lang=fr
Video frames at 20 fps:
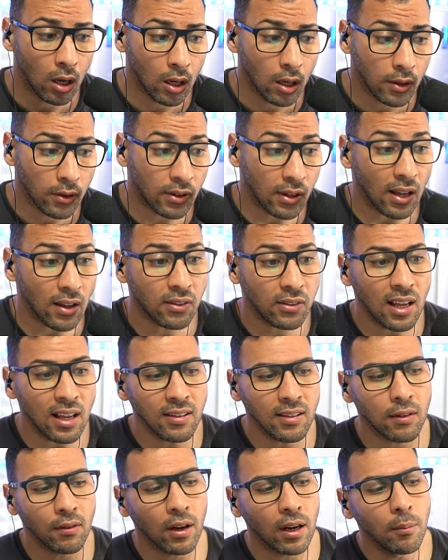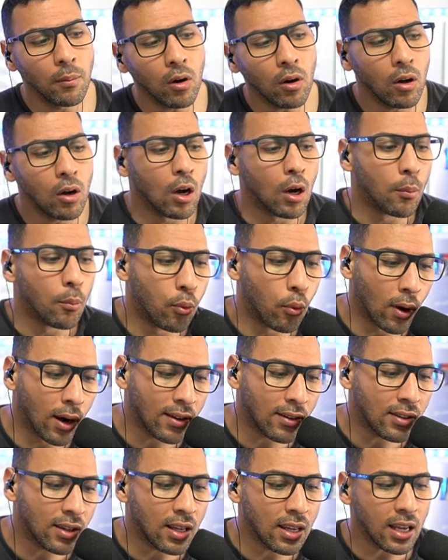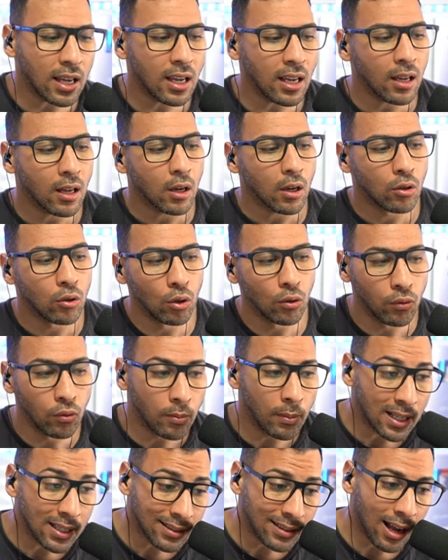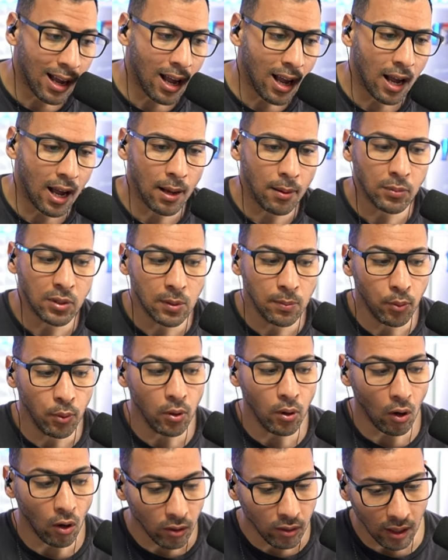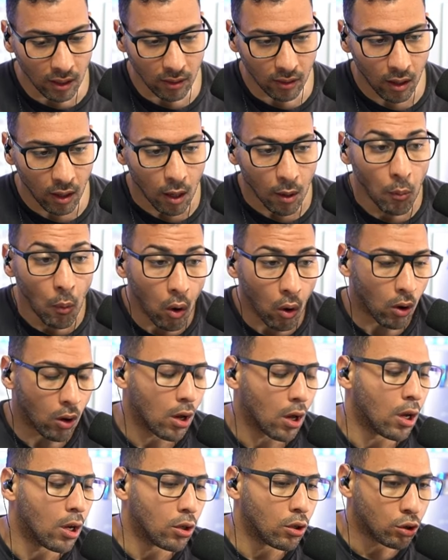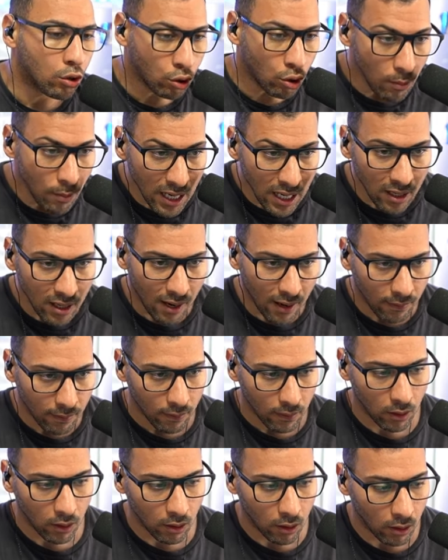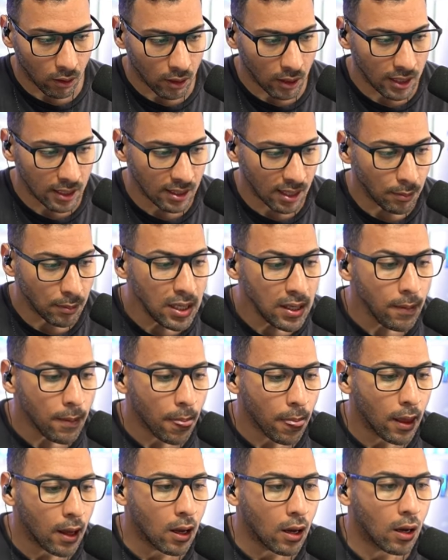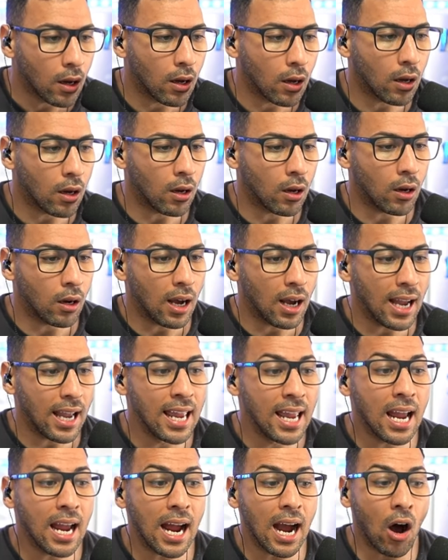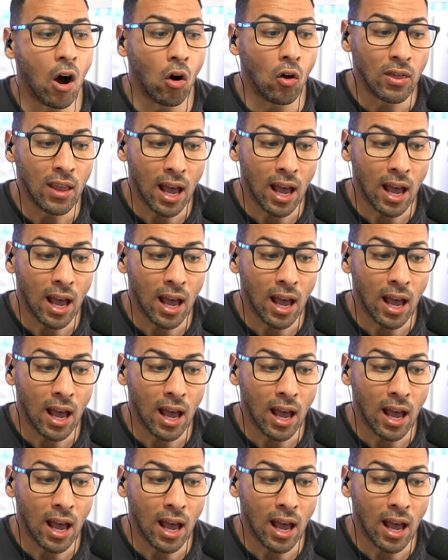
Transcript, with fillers: Ça, ça c'est vraiment pour essayer de vous mettre ça un petit peu en tête. Bon, ce mec-là, euh, les amis, euh, est en